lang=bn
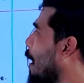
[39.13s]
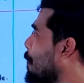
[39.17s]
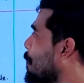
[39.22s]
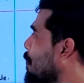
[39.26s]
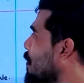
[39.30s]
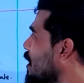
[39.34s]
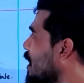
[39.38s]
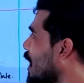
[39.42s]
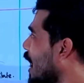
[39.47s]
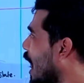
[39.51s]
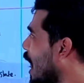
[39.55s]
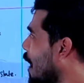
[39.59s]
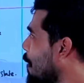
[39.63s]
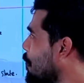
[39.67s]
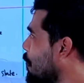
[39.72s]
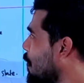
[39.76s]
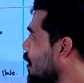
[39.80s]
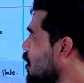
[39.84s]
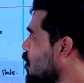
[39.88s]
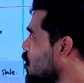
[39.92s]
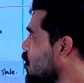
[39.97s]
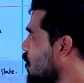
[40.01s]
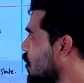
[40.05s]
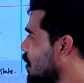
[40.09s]
আপনি
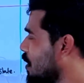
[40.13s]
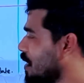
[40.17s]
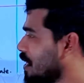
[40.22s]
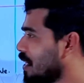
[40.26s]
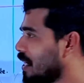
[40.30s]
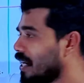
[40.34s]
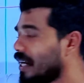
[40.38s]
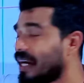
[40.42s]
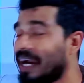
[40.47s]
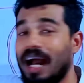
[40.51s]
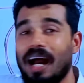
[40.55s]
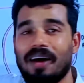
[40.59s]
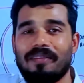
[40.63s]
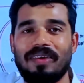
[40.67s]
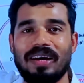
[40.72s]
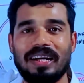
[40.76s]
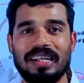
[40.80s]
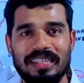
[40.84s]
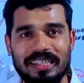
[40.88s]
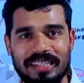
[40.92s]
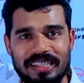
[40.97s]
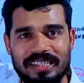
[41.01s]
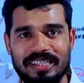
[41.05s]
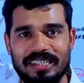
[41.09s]
আপনার শরীরকে খাবার
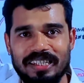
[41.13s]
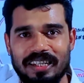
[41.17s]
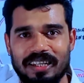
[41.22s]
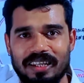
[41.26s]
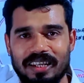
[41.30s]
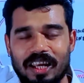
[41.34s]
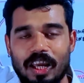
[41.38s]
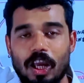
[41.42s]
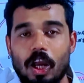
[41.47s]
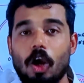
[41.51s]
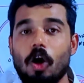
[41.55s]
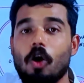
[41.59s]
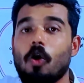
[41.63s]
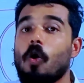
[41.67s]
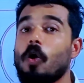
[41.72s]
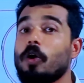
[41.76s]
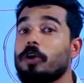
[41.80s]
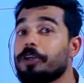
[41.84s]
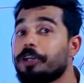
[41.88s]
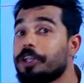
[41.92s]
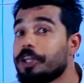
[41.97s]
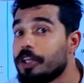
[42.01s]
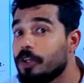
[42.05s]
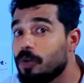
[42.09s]
দিচ্ছেন
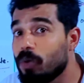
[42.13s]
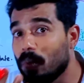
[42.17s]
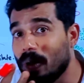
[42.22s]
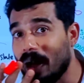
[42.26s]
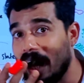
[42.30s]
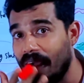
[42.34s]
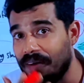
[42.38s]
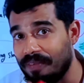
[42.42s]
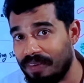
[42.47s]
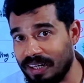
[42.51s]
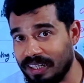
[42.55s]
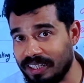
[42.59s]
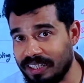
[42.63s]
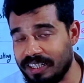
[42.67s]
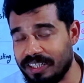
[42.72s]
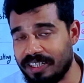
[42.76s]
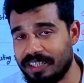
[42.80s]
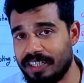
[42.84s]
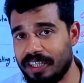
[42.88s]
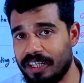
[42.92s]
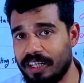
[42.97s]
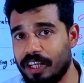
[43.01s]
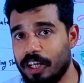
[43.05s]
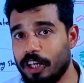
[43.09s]
কন্টিনিউ খাবার
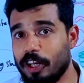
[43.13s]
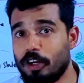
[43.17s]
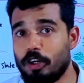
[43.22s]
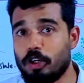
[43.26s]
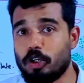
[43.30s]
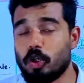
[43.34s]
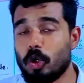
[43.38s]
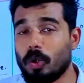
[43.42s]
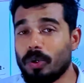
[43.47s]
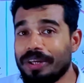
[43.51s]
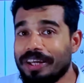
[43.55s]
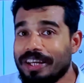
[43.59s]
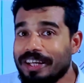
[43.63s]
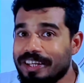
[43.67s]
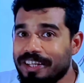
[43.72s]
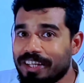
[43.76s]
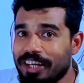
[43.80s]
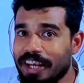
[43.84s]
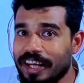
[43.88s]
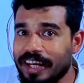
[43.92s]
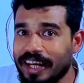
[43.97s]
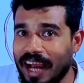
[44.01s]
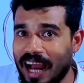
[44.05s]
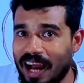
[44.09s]
দিচ্ছেন শরীর
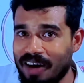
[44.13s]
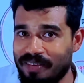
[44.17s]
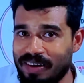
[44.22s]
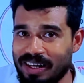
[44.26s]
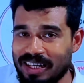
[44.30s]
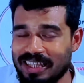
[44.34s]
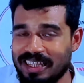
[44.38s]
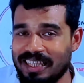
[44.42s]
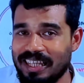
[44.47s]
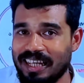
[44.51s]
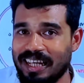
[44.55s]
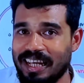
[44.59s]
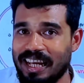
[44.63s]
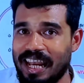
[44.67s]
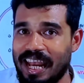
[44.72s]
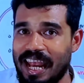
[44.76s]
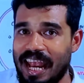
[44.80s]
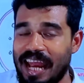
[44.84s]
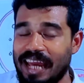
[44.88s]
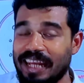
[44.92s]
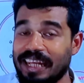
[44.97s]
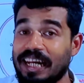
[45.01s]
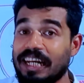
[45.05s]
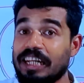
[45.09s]
সেই খাবার থেকে
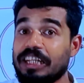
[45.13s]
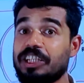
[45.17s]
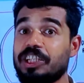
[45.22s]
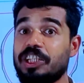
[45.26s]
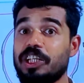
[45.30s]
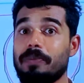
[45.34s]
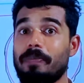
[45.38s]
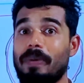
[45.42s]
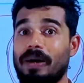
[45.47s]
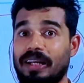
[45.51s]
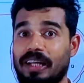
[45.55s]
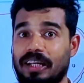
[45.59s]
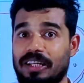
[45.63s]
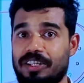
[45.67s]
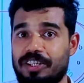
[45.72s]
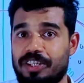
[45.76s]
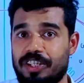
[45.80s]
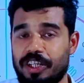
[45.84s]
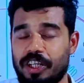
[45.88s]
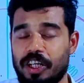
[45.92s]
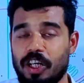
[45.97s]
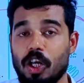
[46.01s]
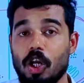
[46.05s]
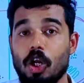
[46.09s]
এনার্জি
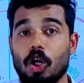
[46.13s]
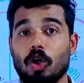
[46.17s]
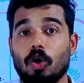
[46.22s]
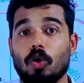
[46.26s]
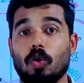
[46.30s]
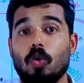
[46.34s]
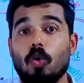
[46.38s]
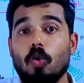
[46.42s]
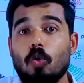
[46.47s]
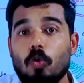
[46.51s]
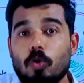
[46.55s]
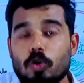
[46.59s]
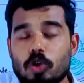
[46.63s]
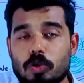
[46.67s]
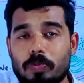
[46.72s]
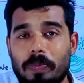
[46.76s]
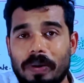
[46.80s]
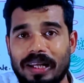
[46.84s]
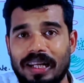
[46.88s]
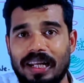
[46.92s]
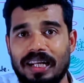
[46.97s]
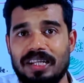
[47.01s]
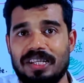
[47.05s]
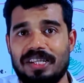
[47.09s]
বানাচ্ছে গ্লুকোজ
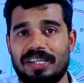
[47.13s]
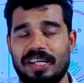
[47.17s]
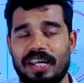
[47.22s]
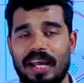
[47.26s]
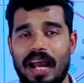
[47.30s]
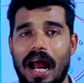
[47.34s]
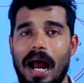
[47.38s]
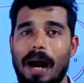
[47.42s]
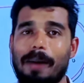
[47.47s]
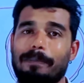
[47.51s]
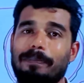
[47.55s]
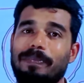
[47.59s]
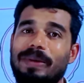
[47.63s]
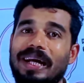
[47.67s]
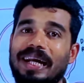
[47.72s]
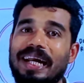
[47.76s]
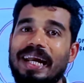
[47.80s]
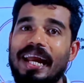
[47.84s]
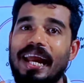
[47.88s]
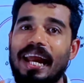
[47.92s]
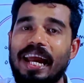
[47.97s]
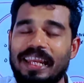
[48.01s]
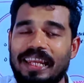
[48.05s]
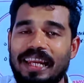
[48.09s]
বানাচ্ছে
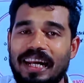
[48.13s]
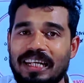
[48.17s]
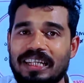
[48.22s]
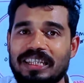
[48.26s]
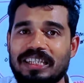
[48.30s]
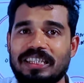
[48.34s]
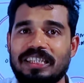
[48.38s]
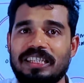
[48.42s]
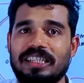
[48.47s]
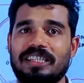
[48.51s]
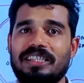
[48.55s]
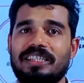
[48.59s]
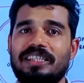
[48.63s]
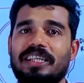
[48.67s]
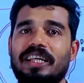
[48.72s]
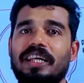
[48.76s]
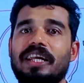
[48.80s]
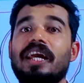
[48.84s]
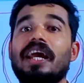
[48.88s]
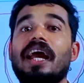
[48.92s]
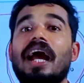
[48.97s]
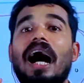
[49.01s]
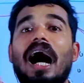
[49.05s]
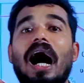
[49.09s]
আপনাকে এনার্জি দিচ্ছে
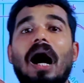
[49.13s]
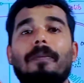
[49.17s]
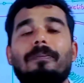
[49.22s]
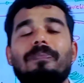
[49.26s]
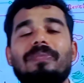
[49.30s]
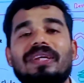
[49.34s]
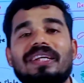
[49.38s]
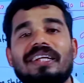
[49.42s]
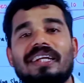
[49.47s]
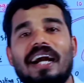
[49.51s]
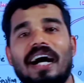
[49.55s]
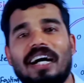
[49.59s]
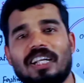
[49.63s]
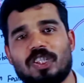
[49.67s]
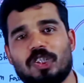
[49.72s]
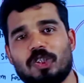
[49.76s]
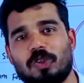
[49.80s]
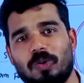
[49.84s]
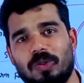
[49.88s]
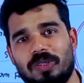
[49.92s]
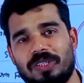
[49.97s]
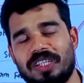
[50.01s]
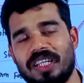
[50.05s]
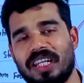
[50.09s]
আপনি কাজ
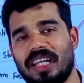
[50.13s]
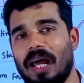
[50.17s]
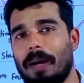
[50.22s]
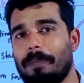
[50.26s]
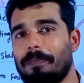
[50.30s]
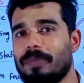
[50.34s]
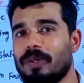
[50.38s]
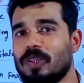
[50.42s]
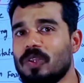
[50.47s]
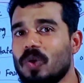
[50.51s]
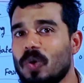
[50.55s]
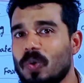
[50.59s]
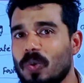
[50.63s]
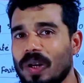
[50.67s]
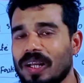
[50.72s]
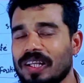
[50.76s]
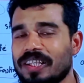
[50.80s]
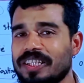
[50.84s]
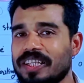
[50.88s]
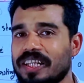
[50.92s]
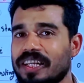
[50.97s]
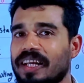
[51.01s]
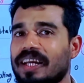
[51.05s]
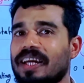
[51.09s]
করছেন আপনি
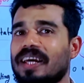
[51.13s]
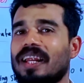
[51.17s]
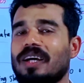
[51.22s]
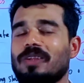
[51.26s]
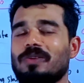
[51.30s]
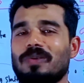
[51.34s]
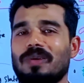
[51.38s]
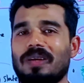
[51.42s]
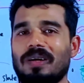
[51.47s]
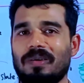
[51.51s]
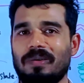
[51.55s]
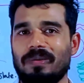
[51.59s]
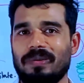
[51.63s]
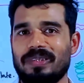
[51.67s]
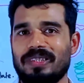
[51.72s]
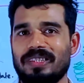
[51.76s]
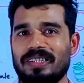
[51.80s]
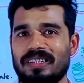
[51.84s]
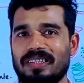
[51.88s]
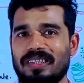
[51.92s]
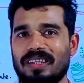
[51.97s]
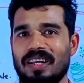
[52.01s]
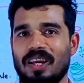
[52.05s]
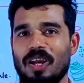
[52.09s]
দৌড়াচ্ছেন খেলাধুলা
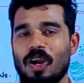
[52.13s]
করছেন